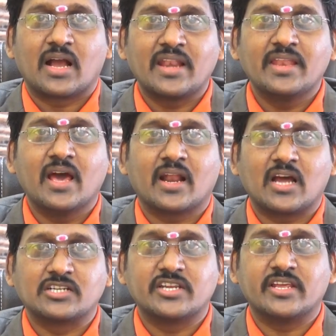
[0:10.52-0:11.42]
కన్యా
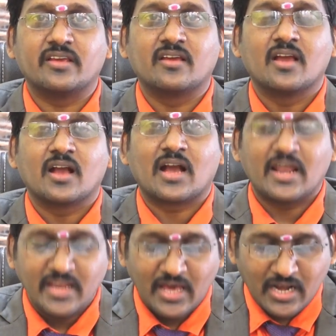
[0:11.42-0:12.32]
రాశి
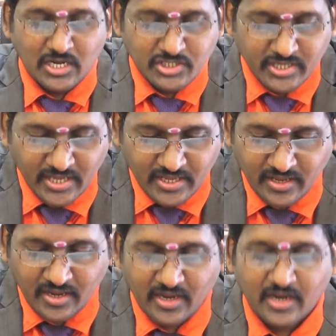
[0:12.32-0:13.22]
కన్యా రాశికి
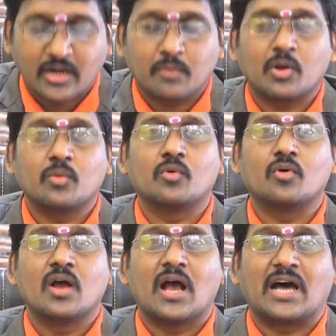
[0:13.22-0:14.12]
ఇక్కడ మనము
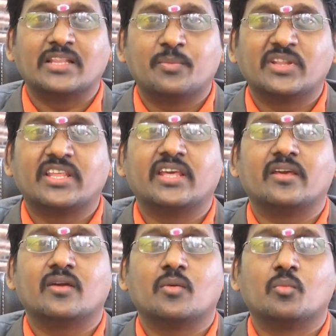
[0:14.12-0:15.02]
అధిపతి
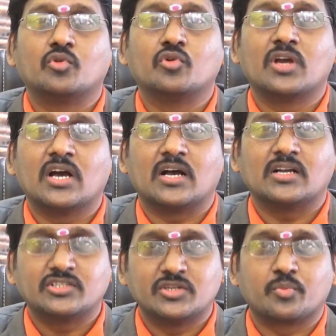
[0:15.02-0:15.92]
బుధుడుగా
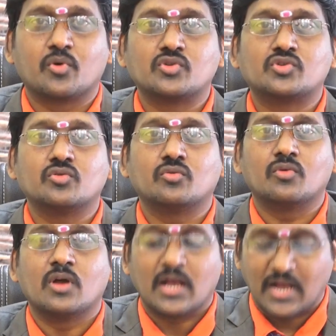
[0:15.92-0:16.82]
చెప్పుకోవచ్చు
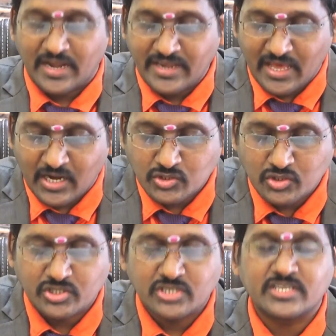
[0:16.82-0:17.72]
కన్యా రాశి
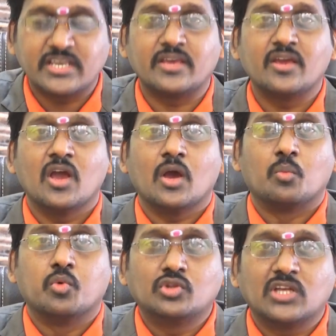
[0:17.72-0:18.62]
వచ్చేసి
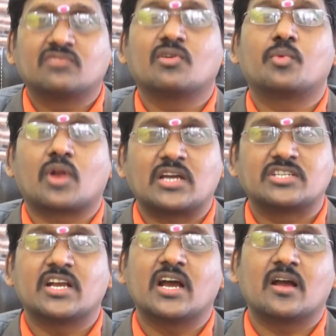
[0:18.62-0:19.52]
భూతత్వపు
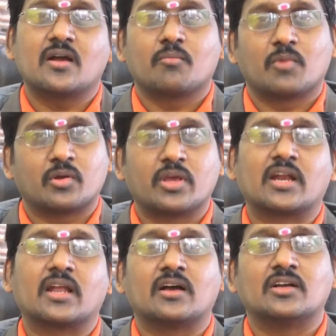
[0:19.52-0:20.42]
రాశిగా మనకి
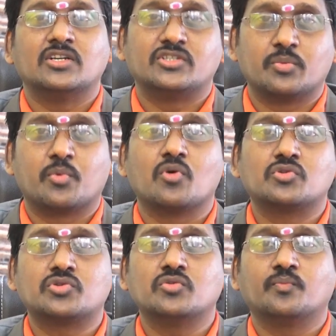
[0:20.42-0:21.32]
ఇక్కడ
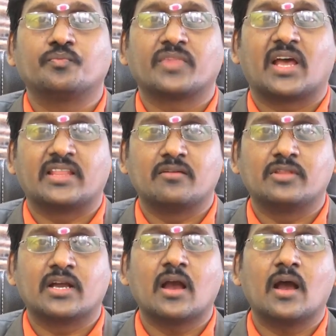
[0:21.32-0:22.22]
చెప్పుకోవచ్చు
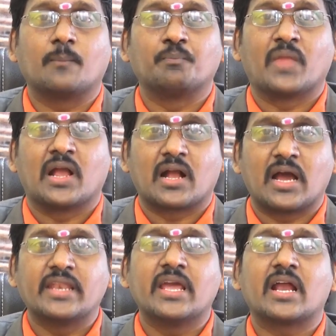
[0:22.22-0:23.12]
అదేవిధంగా
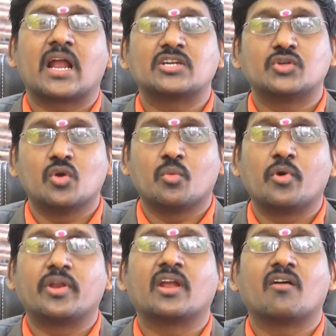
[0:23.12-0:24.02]
కన్యా రాశిలో
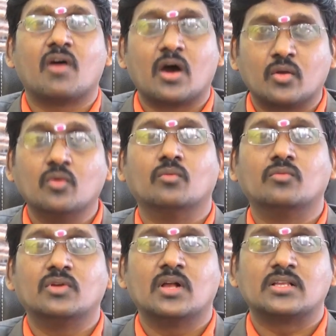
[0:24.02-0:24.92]
పుట్టిన వారు
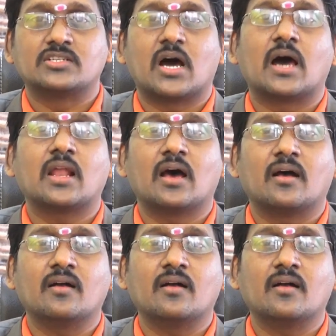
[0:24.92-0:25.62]
చాలా